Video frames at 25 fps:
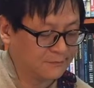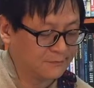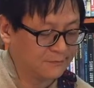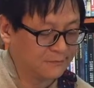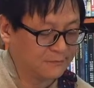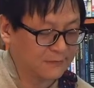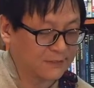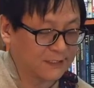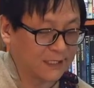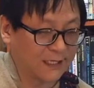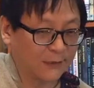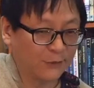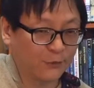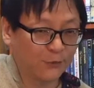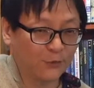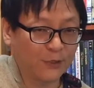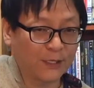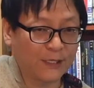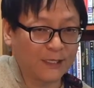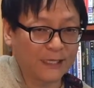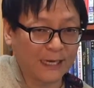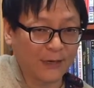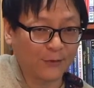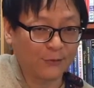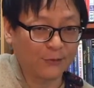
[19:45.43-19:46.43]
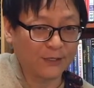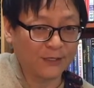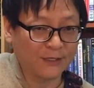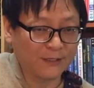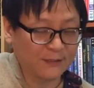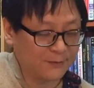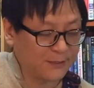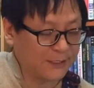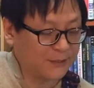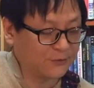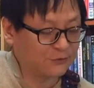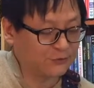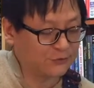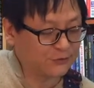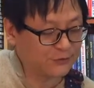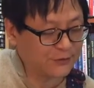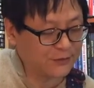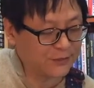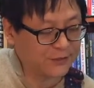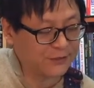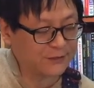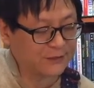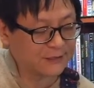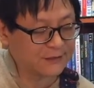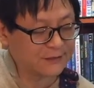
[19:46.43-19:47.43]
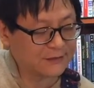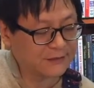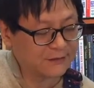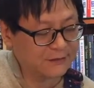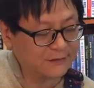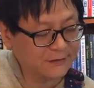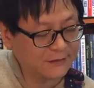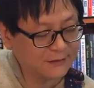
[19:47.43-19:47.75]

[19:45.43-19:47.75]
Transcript: 네, 이게 나오게끔 해주는 거예요 그래서